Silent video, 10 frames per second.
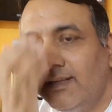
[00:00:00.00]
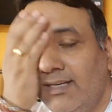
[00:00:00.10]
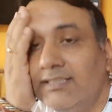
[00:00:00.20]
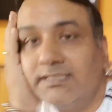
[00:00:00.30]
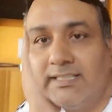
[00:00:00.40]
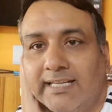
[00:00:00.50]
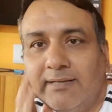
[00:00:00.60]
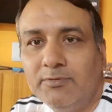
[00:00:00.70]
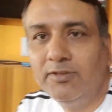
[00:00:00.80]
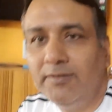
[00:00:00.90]
लंच का
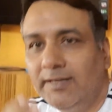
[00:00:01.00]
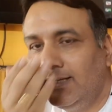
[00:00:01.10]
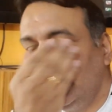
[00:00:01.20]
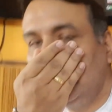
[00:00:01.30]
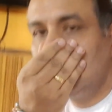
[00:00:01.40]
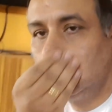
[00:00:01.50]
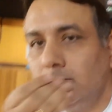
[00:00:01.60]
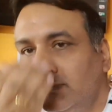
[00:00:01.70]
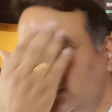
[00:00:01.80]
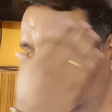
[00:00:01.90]
टाइम होने वाला है
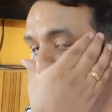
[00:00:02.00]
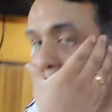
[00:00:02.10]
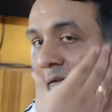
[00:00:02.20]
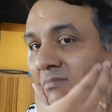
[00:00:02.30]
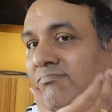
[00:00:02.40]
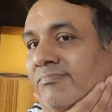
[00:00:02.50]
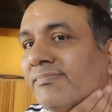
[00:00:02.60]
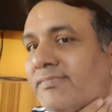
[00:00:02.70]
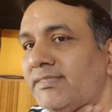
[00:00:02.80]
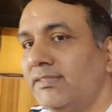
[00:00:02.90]
अरे वो,
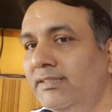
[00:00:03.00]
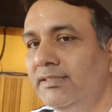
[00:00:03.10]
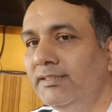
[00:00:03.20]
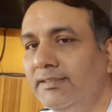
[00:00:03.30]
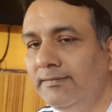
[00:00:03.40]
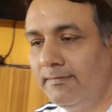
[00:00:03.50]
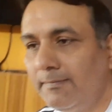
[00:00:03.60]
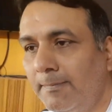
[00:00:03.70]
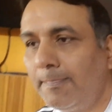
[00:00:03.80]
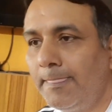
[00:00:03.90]
वो नहीं
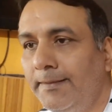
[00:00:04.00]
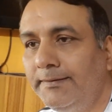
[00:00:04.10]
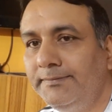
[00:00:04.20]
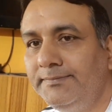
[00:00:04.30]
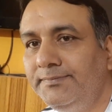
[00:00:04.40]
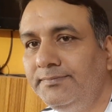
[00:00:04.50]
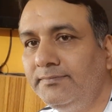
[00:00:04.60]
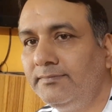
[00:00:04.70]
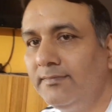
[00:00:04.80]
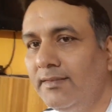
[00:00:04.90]
तो
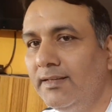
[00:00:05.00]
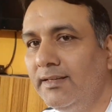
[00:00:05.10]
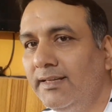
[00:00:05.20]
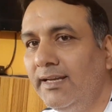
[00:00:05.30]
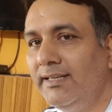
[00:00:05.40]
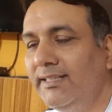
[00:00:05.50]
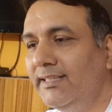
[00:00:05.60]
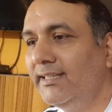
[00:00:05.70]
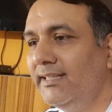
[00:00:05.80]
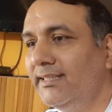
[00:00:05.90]
बोट क्या
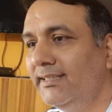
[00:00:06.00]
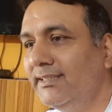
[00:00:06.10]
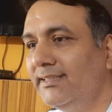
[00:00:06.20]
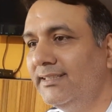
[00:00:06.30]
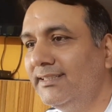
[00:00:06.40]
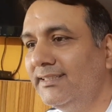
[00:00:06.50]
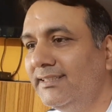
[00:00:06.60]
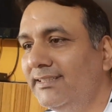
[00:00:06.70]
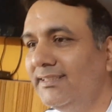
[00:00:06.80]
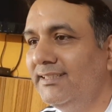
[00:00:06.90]
नहीं देंगे
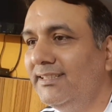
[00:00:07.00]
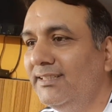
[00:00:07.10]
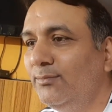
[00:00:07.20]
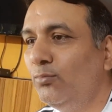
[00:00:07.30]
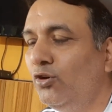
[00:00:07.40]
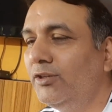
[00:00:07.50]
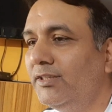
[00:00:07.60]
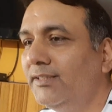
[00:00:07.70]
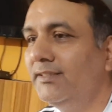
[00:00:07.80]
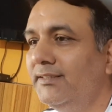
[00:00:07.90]
बोट
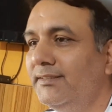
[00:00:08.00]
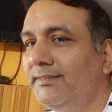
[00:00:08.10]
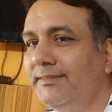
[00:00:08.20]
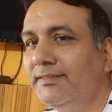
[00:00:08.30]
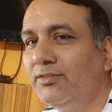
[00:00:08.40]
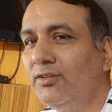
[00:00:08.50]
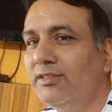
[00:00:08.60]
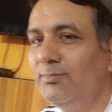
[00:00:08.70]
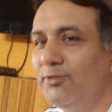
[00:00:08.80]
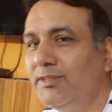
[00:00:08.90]
बोट
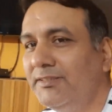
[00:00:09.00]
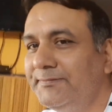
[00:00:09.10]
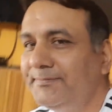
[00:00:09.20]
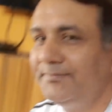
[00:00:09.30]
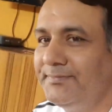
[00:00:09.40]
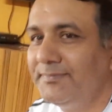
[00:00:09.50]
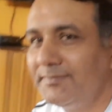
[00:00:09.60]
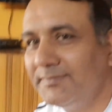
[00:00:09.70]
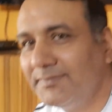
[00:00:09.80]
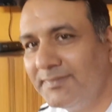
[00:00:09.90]
कौन सा बोट
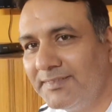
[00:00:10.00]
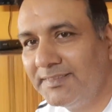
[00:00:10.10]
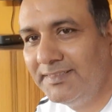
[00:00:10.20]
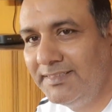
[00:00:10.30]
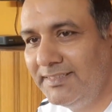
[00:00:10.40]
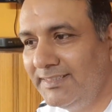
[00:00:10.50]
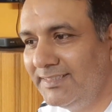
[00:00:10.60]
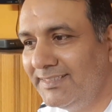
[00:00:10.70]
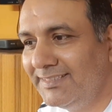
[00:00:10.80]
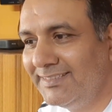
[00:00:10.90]
अरे